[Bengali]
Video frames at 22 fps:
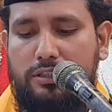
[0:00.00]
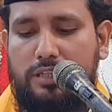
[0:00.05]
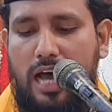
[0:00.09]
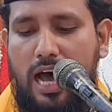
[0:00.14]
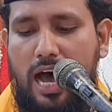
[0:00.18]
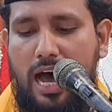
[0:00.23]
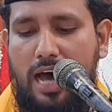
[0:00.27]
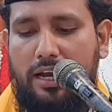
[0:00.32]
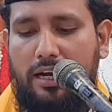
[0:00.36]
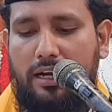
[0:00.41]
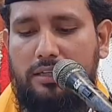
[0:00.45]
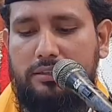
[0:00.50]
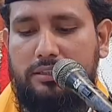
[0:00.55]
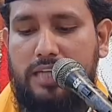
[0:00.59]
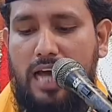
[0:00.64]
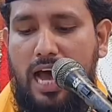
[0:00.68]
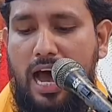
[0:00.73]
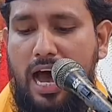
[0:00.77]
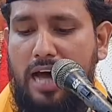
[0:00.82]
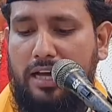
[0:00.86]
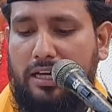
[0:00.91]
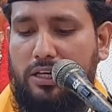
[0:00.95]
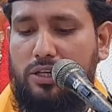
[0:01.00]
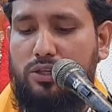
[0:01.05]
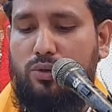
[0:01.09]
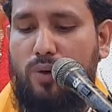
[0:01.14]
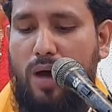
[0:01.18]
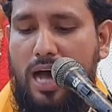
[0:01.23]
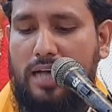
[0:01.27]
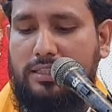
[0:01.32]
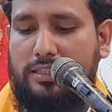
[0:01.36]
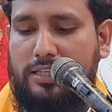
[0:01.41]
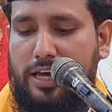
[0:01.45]
যাহার যাহা কিছু
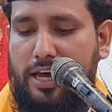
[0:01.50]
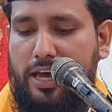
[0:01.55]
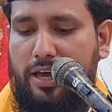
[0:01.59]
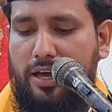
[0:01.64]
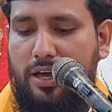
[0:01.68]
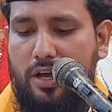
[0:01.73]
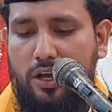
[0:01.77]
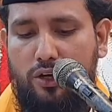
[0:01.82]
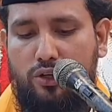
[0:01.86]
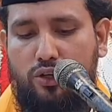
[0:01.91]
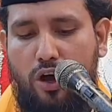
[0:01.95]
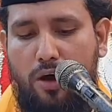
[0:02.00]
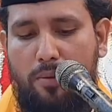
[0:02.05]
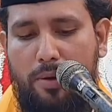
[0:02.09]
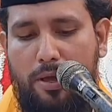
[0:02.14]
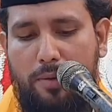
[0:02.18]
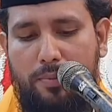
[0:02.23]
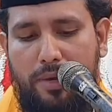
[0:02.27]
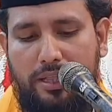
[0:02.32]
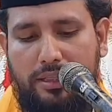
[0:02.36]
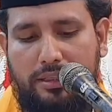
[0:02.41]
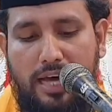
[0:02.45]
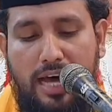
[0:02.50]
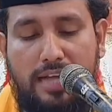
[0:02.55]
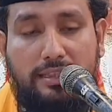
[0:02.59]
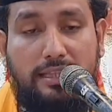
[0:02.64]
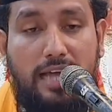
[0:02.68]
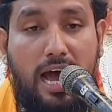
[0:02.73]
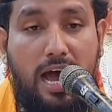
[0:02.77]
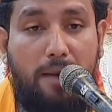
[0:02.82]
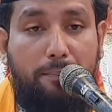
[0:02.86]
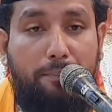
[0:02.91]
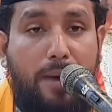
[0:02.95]
আছে সবই মিথ্যা
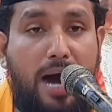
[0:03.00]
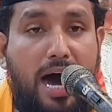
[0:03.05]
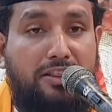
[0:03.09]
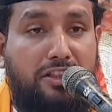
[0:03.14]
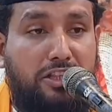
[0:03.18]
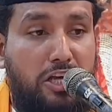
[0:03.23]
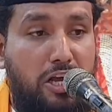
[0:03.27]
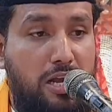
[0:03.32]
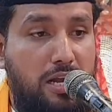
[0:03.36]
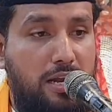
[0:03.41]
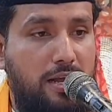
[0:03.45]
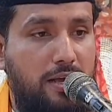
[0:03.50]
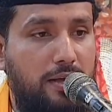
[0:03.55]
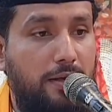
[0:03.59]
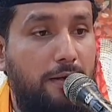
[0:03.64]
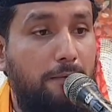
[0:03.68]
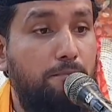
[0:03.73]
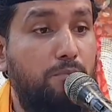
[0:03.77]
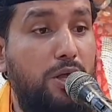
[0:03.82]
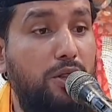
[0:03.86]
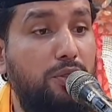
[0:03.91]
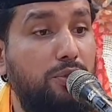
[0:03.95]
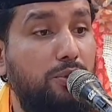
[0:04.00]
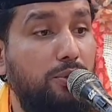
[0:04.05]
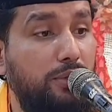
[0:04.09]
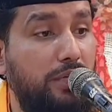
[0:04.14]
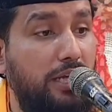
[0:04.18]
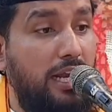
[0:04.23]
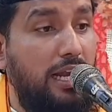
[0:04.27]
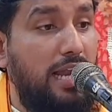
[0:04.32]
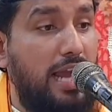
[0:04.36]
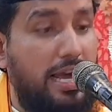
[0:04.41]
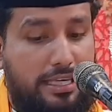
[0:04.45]
তাহা বাতিল
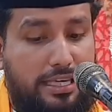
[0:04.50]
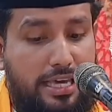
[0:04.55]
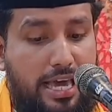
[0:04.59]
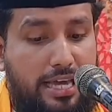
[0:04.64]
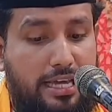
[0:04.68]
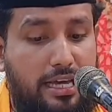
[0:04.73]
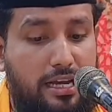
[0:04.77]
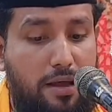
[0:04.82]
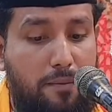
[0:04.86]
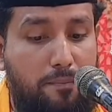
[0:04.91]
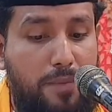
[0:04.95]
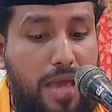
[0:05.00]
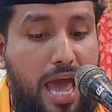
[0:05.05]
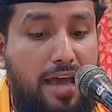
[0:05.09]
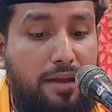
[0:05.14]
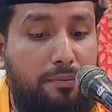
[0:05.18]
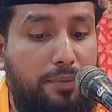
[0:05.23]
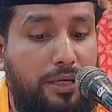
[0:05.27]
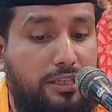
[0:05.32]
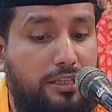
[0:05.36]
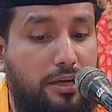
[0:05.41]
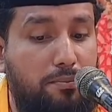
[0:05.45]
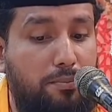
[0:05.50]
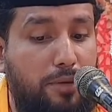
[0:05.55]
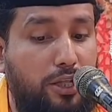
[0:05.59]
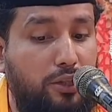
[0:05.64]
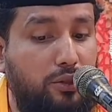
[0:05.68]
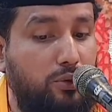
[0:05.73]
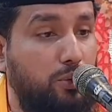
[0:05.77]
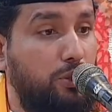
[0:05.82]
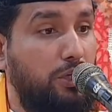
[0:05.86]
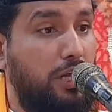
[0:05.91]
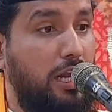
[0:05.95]
মিন্দুনিল্লা কি এখানে আরবিতে
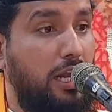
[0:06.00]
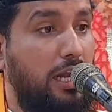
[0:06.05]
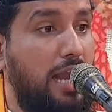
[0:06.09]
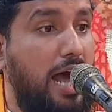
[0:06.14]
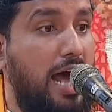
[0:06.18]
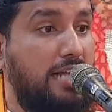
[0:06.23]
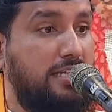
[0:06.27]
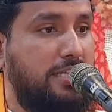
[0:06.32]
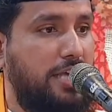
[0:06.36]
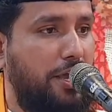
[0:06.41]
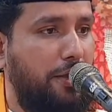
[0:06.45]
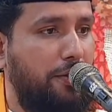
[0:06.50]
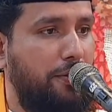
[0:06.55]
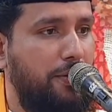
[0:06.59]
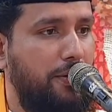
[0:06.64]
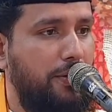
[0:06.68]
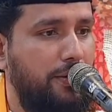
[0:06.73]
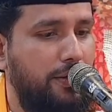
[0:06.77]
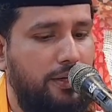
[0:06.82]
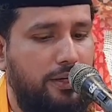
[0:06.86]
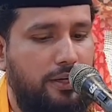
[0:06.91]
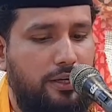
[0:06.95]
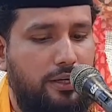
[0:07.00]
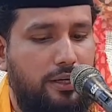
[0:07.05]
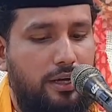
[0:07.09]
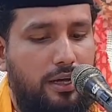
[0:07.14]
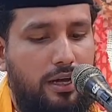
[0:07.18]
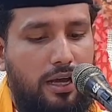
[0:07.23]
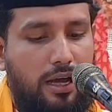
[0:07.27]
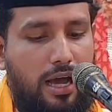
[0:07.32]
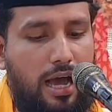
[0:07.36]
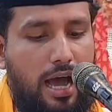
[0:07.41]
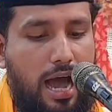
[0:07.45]
মিন্দুনিল্লা আছে
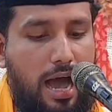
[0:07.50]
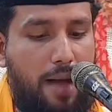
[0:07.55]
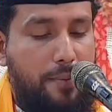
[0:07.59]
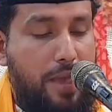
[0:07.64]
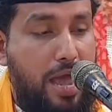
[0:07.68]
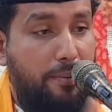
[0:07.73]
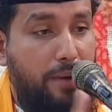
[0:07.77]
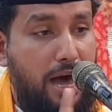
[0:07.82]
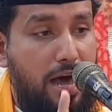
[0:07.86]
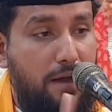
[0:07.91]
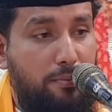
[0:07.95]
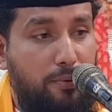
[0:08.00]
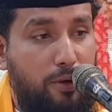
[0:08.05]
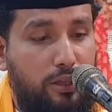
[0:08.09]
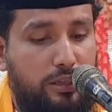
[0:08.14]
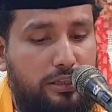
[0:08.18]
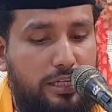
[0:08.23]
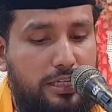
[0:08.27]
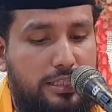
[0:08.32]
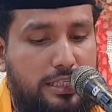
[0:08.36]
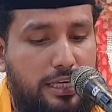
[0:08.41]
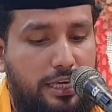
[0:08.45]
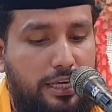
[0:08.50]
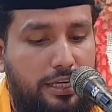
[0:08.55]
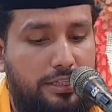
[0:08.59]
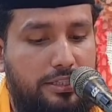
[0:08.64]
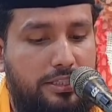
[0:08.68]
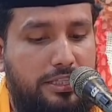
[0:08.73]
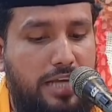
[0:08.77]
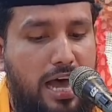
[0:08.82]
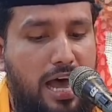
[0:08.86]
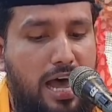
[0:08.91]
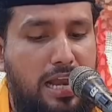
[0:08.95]
আমি আবার বলতেছি
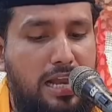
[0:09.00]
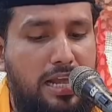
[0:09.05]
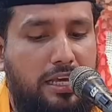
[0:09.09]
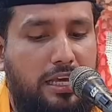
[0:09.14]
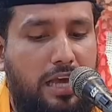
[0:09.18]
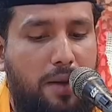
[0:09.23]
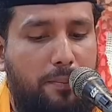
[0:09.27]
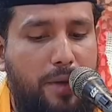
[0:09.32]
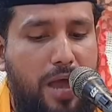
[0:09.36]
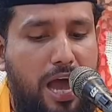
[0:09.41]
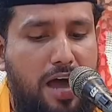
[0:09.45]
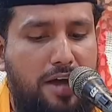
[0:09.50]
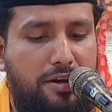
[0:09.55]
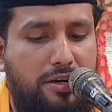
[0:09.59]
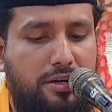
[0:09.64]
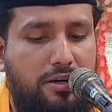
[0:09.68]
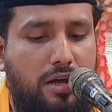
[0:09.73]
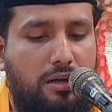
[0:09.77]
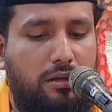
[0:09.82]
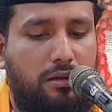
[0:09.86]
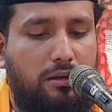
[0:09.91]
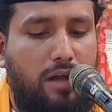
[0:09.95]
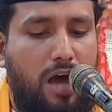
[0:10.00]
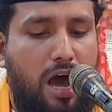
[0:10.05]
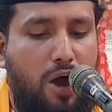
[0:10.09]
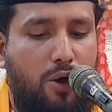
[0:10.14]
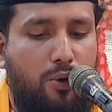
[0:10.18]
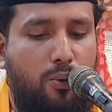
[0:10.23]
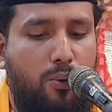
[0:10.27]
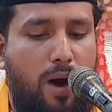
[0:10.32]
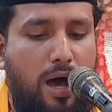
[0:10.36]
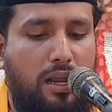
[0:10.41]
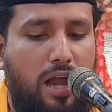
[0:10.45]
জালিকা বে আন্নাল
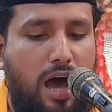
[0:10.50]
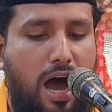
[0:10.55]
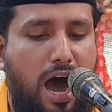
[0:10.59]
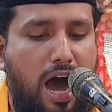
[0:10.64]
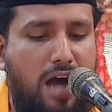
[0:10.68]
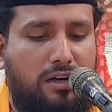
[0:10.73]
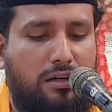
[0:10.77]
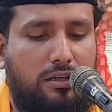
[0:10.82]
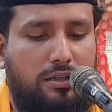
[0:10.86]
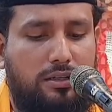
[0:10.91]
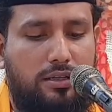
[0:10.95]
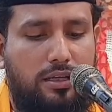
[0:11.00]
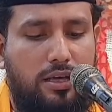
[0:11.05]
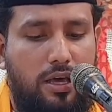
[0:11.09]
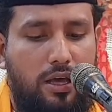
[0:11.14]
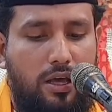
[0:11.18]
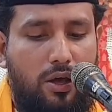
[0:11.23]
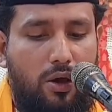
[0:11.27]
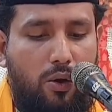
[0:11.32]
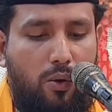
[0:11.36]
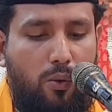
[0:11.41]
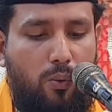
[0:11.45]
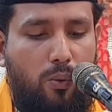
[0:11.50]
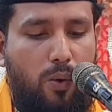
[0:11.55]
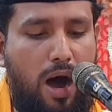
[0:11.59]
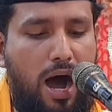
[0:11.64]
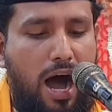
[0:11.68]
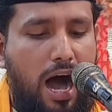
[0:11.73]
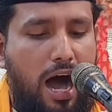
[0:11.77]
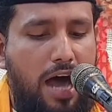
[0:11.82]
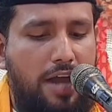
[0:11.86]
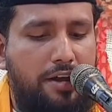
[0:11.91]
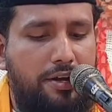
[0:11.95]
হক
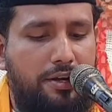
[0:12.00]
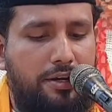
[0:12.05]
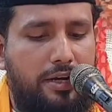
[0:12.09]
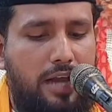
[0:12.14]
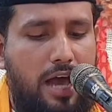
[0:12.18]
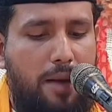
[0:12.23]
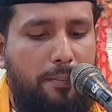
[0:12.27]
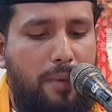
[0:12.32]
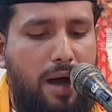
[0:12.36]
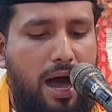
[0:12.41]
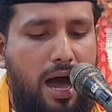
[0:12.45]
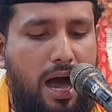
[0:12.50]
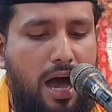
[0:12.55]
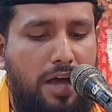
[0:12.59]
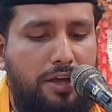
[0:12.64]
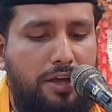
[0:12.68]
ওয়া আন্না মা